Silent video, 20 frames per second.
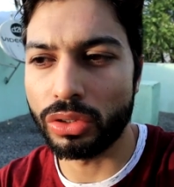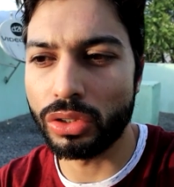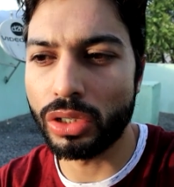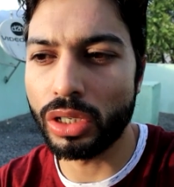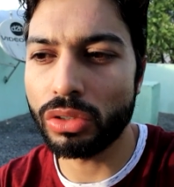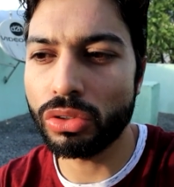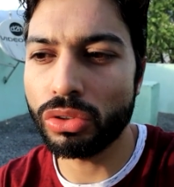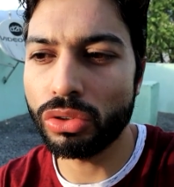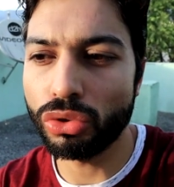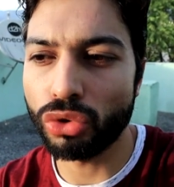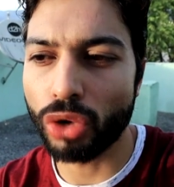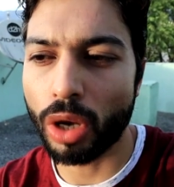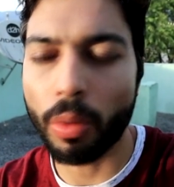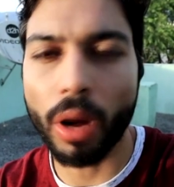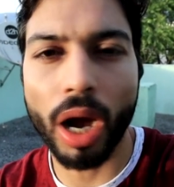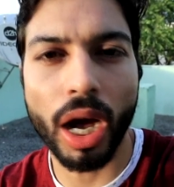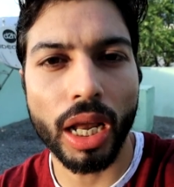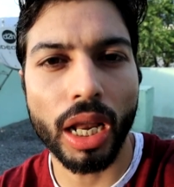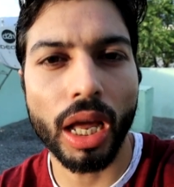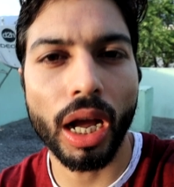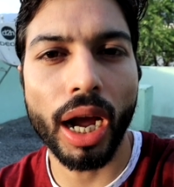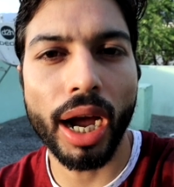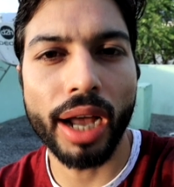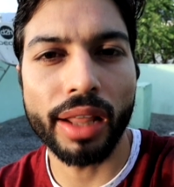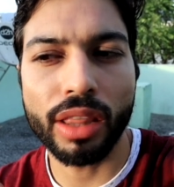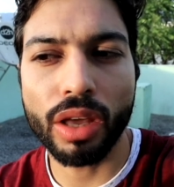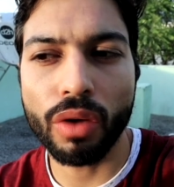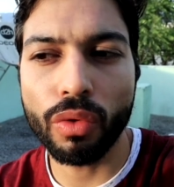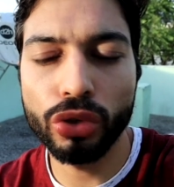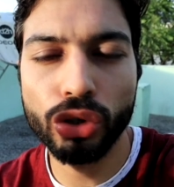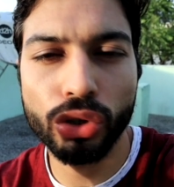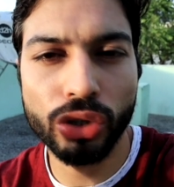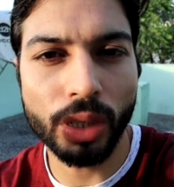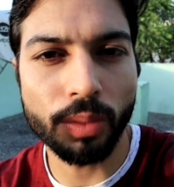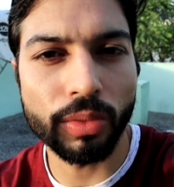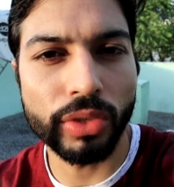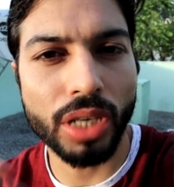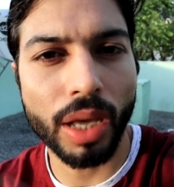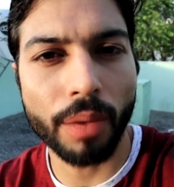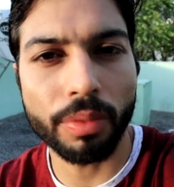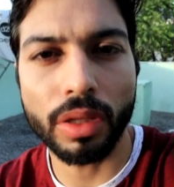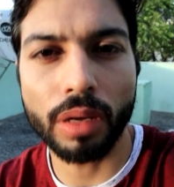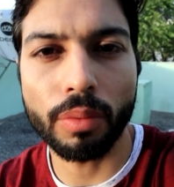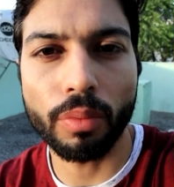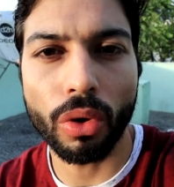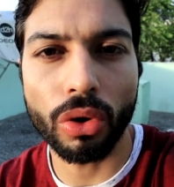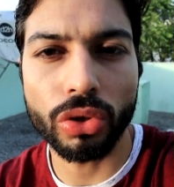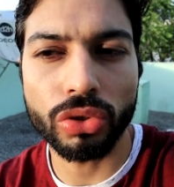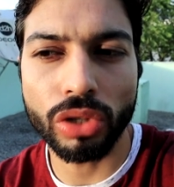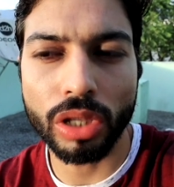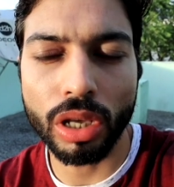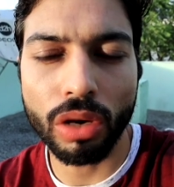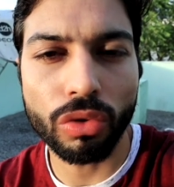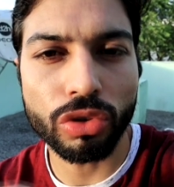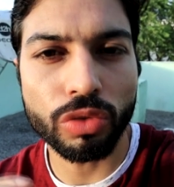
जिस जो आप खाना खाते हो वो जो सब्ज़ी आप तक पहुँचती है